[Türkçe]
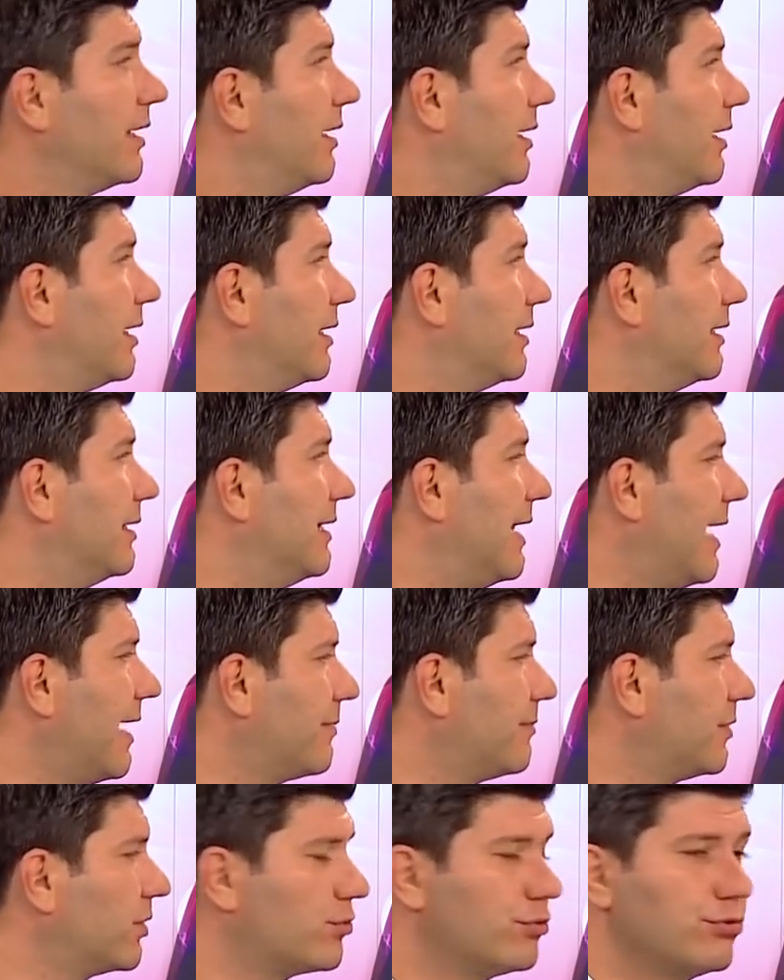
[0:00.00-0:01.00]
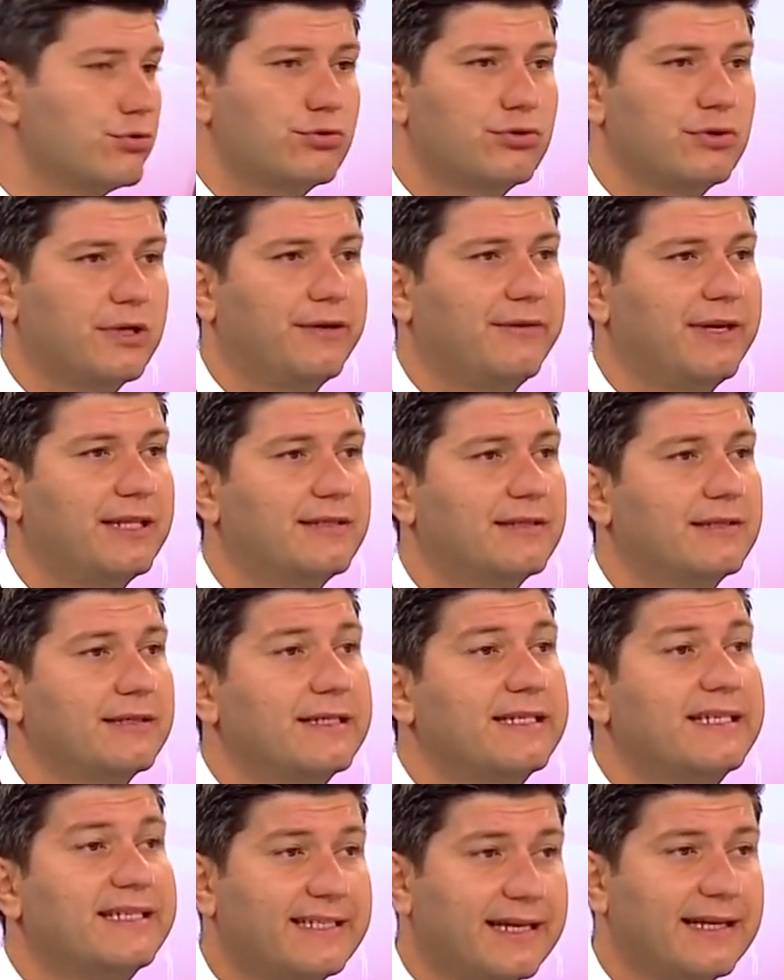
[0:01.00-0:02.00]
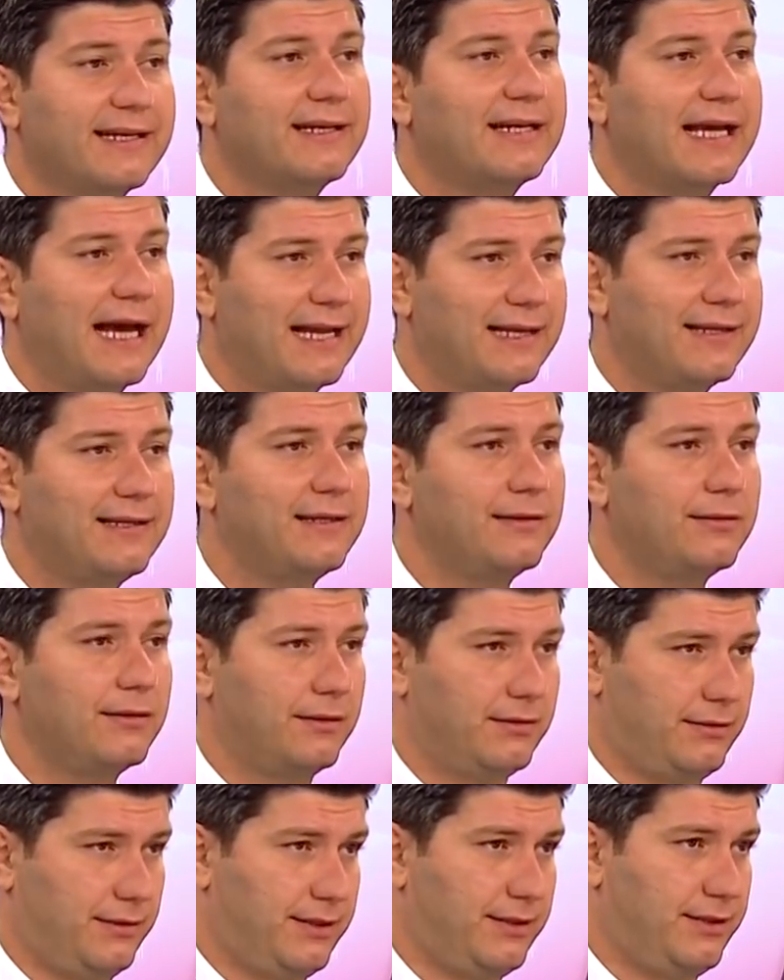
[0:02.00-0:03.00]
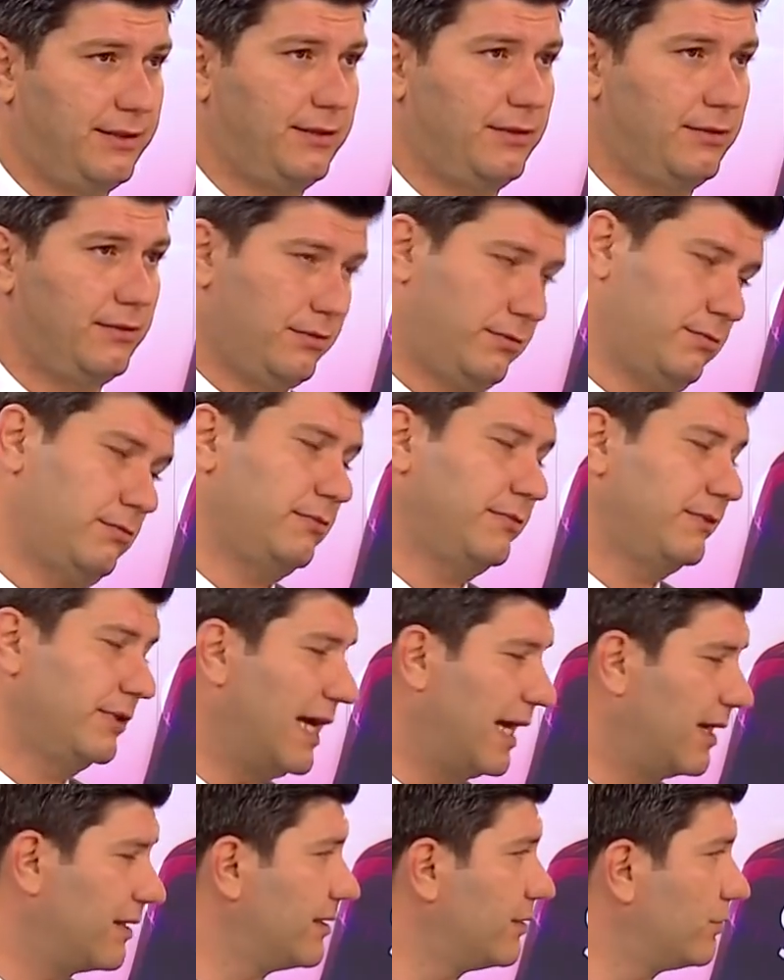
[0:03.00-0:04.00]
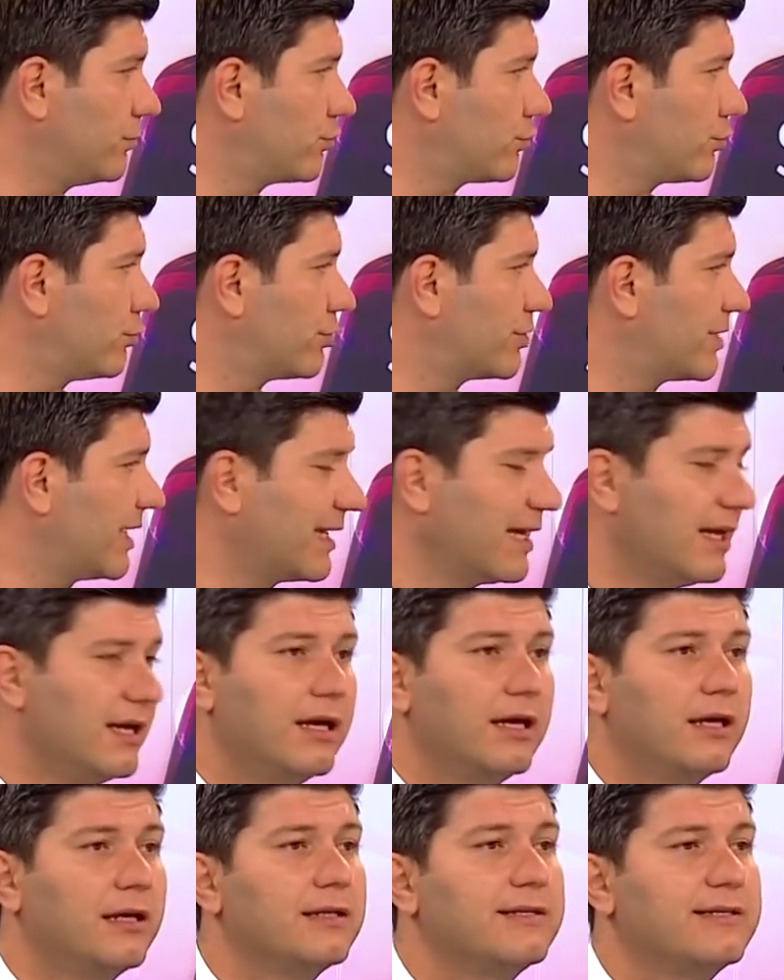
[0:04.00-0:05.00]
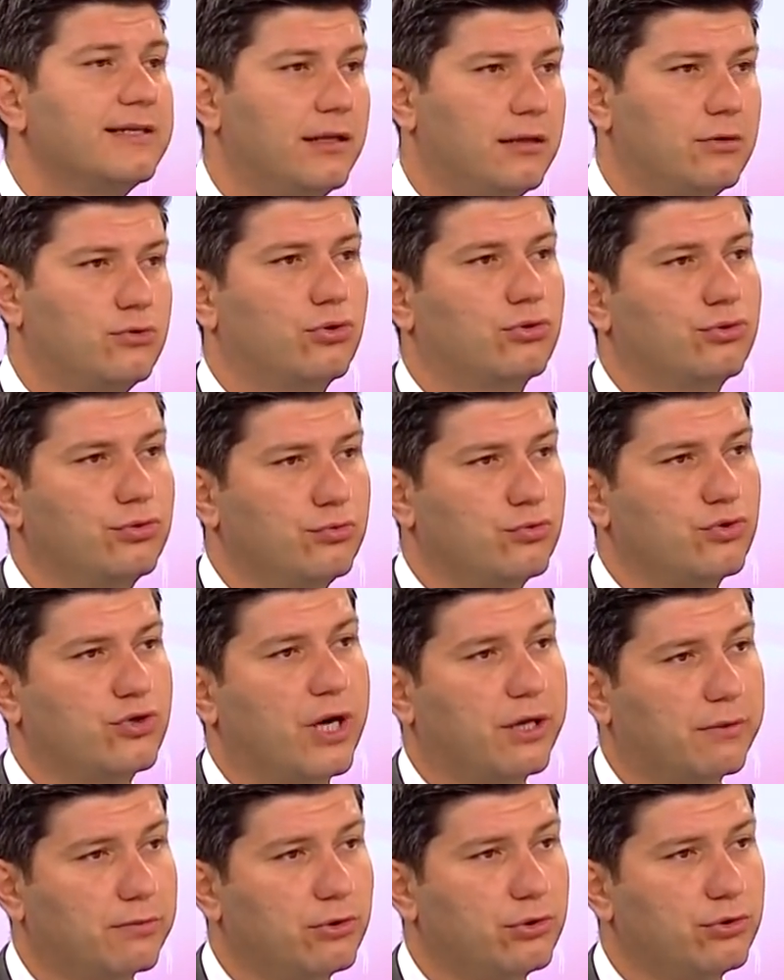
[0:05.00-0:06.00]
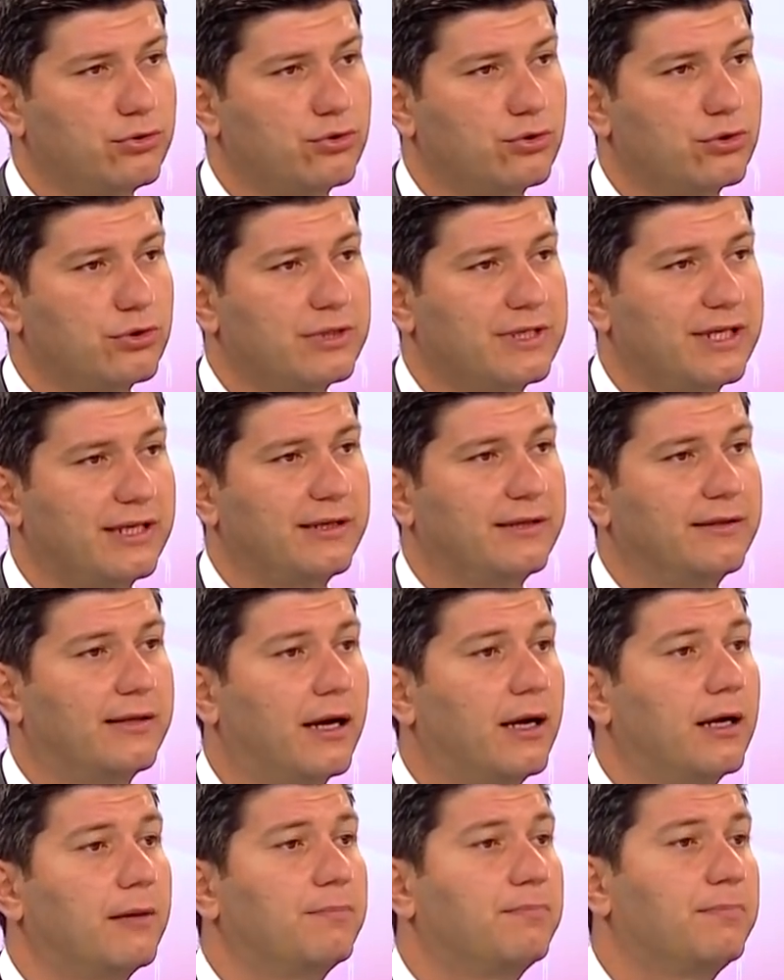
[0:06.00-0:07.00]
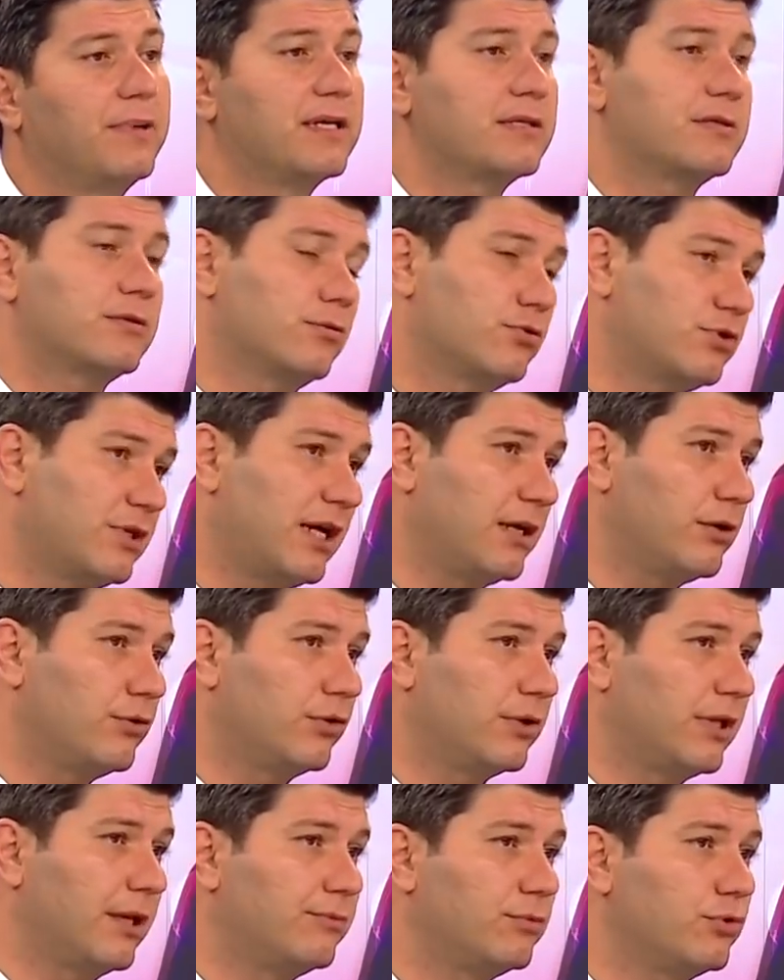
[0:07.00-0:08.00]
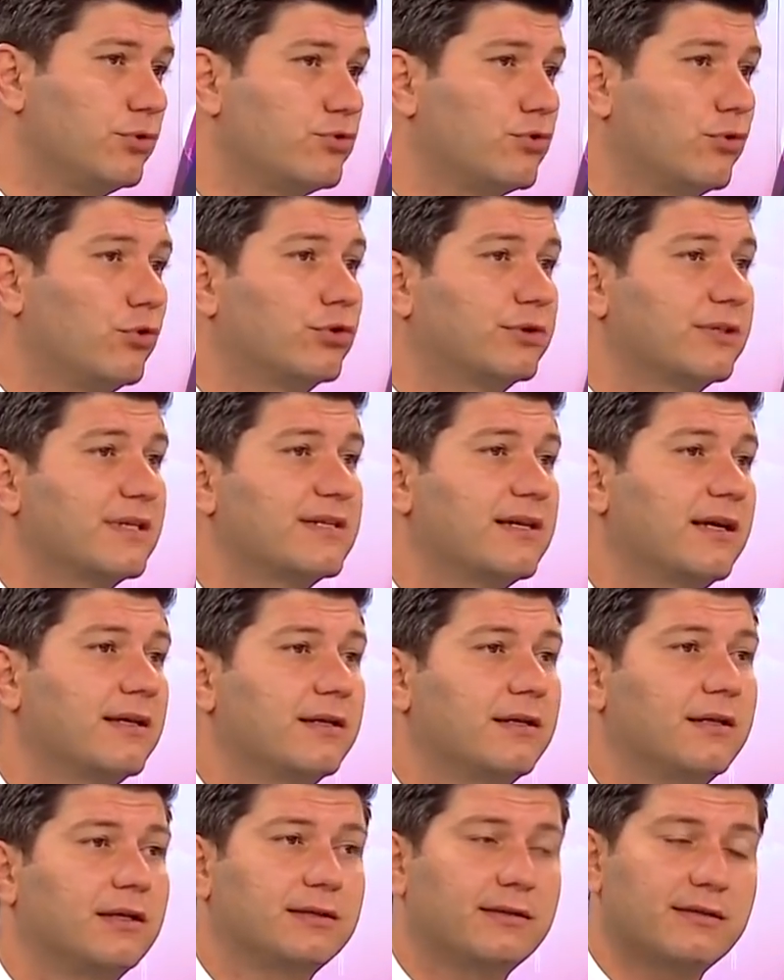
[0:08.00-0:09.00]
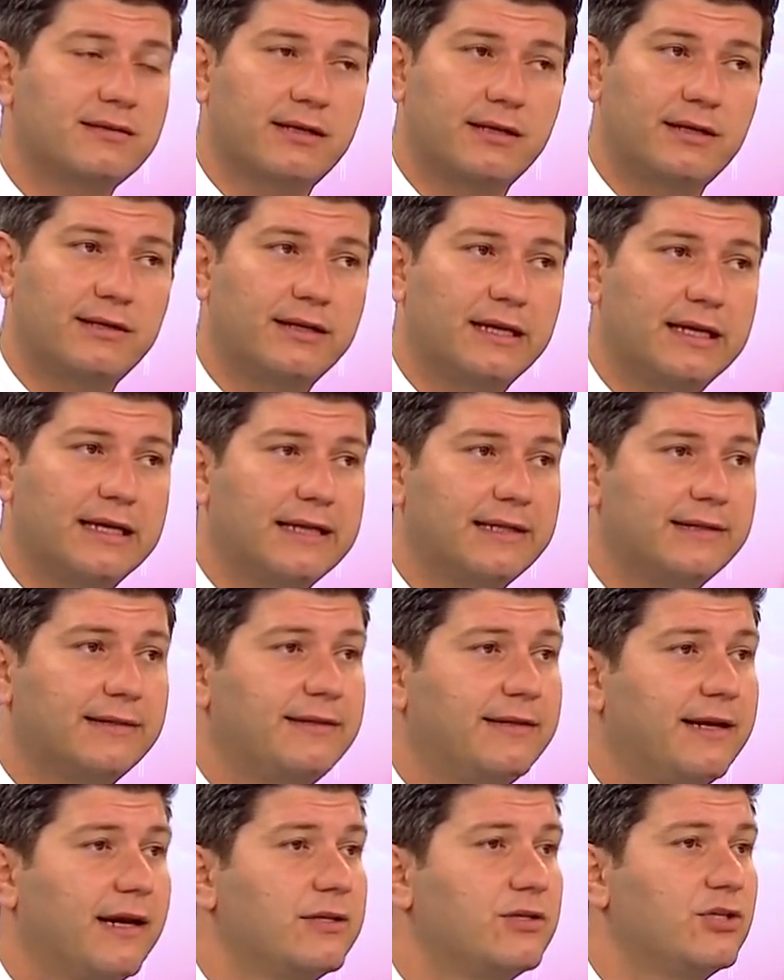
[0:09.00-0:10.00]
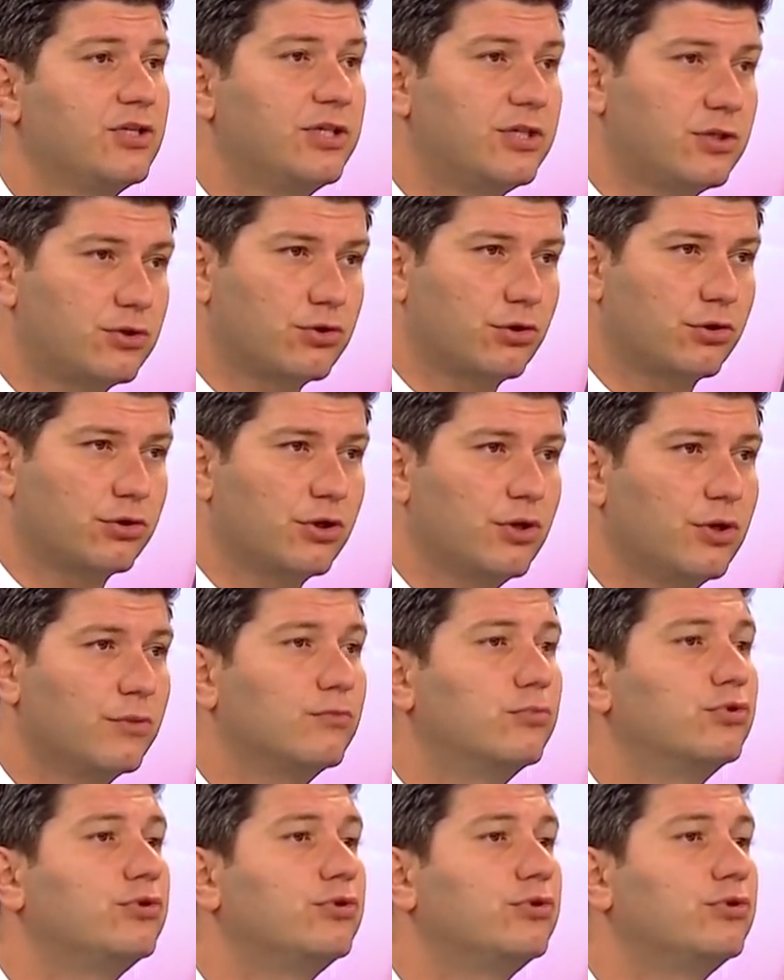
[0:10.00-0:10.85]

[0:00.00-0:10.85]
E, Lerma konusunda evet seri geldiği e, geldiğini düşünürsek seri çok yumuşak bir oyuncu. Seri daha evet. pas özelliği olan bir oyuncu. Orta sahada Galatasaray'ın direnci hiç yok.